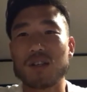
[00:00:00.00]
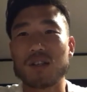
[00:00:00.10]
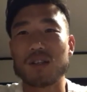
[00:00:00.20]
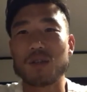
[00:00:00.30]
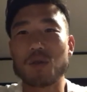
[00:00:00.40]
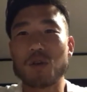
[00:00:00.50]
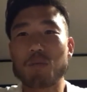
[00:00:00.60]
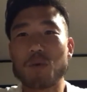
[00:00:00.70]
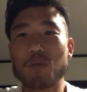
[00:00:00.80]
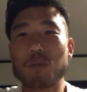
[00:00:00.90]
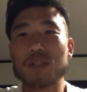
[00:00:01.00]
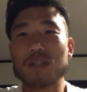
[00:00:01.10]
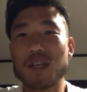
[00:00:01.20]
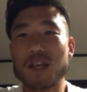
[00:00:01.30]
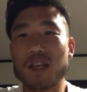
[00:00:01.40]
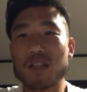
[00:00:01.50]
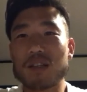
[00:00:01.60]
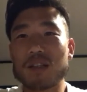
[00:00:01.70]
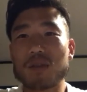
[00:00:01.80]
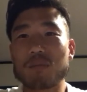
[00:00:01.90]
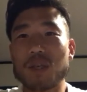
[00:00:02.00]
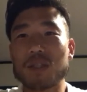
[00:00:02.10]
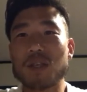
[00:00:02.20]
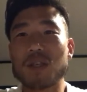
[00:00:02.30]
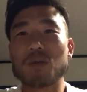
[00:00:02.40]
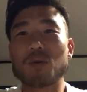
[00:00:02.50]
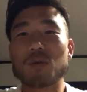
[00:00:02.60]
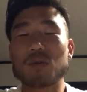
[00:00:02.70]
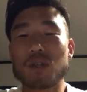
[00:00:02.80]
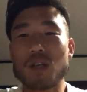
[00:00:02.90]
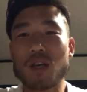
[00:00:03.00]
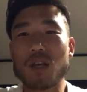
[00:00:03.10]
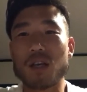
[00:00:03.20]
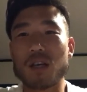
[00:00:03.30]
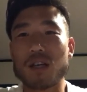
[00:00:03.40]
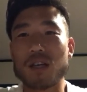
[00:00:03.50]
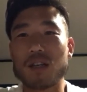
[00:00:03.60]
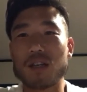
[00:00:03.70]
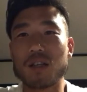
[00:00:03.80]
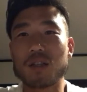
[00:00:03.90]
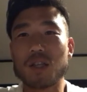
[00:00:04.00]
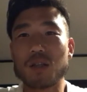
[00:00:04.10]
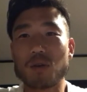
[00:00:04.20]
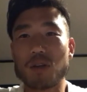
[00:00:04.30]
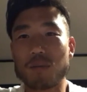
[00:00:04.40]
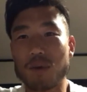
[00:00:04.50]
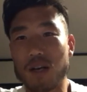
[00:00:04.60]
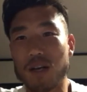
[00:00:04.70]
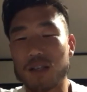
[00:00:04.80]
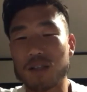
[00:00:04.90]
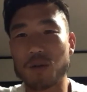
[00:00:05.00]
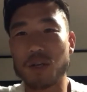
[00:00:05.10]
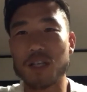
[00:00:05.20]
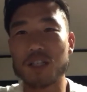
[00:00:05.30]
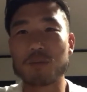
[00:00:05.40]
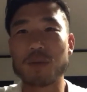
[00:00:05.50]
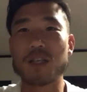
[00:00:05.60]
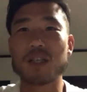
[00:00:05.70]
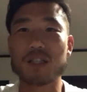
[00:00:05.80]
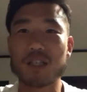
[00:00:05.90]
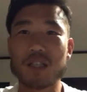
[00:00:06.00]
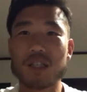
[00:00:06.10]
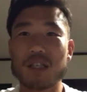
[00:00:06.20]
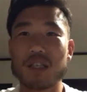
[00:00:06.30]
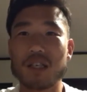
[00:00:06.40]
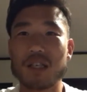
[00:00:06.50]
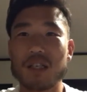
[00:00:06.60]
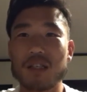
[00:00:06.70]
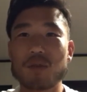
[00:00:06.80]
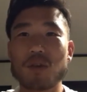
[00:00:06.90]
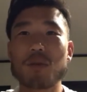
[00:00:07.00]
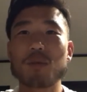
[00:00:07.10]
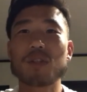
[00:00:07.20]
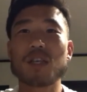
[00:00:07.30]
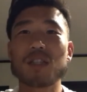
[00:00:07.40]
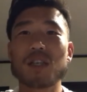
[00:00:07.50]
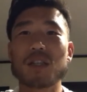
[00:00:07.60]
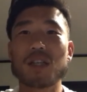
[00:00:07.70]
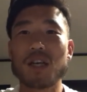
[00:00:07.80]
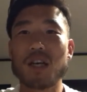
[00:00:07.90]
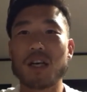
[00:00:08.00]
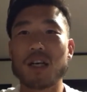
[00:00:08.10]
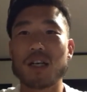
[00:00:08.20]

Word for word: その一本のパスでパスが通って1点取れればそれが一番いいし、それが難しかったら、